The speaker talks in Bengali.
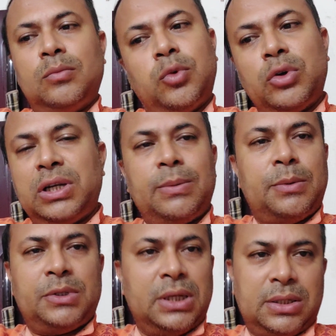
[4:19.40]
ভোটের
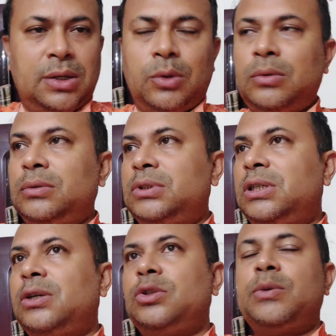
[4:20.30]
ব্যবস্থা ছিল
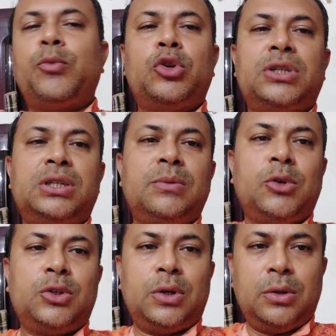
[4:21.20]
সেটা হচ্ছে পঁচাশি
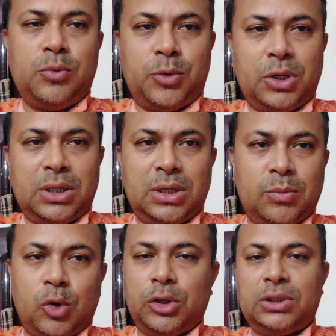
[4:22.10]
বছরের উপরে যাদের
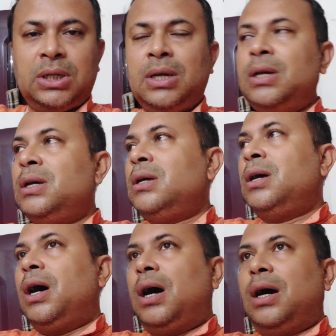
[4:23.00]
বয়স
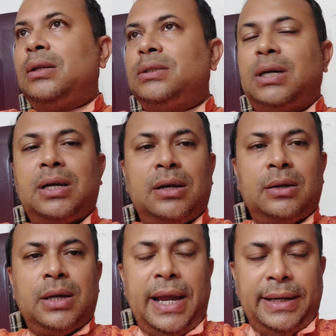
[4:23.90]
আর যারা
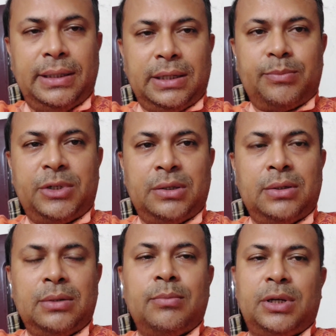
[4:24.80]
হ্যান্ডিক্যাপ্ট
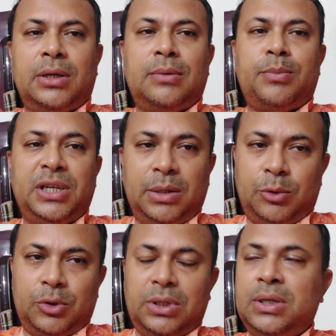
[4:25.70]
মানে
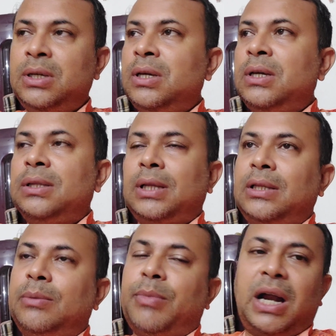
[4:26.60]
পিডাব্লিউডি
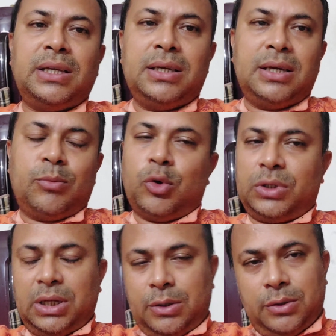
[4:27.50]
তাদের বাড়ি গিয়ে ভোট
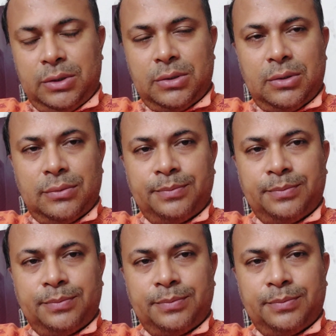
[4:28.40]
নেওয়া হয়েছিল